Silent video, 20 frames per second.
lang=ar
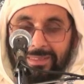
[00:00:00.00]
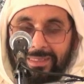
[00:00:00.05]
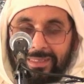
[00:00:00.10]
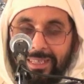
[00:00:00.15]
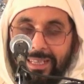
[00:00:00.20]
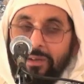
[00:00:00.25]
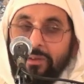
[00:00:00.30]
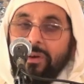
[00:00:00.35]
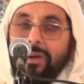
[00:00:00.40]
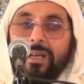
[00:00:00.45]

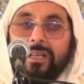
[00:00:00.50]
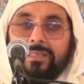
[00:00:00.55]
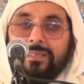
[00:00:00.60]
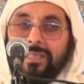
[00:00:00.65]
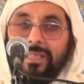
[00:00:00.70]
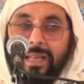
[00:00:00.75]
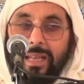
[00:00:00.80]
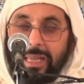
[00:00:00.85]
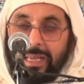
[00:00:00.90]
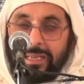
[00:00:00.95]
راه واخا
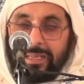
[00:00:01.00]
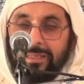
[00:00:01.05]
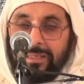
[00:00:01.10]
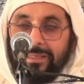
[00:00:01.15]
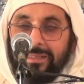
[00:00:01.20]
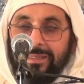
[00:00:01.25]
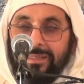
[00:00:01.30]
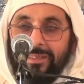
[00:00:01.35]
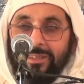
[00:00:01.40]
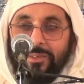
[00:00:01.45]
تصلي
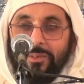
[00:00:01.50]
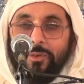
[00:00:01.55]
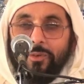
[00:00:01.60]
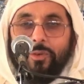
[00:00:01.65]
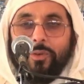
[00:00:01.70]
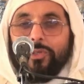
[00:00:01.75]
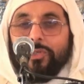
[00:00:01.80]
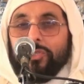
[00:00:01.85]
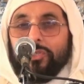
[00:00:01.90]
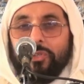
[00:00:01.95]

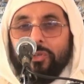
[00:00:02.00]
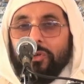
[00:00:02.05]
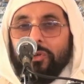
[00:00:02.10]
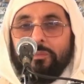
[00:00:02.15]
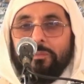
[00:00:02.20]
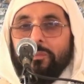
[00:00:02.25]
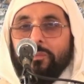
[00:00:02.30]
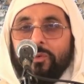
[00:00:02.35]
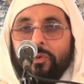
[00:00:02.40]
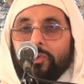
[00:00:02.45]
وتصوم
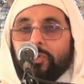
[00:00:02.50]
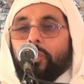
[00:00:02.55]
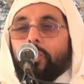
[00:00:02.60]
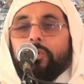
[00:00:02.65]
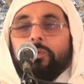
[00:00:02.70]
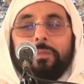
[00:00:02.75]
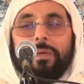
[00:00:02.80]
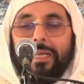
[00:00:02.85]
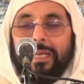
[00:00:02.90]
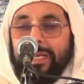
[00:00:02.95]

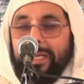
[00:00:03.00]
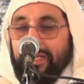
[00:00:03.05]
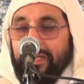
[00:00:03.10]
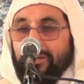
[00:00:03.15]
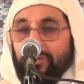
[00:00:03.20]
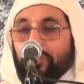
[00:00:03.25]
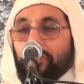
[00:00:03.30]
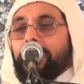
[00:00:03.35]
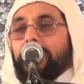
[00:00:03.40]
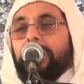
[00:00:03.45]
وتقوم الليل
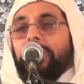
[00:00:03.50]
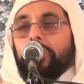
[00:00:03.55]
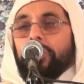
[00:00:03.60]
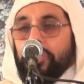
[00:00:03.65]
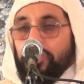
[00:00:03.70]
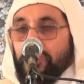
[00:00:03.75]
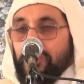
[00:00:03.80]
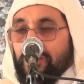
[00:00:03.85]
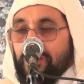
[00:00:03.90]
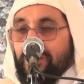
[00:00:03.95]
وتحج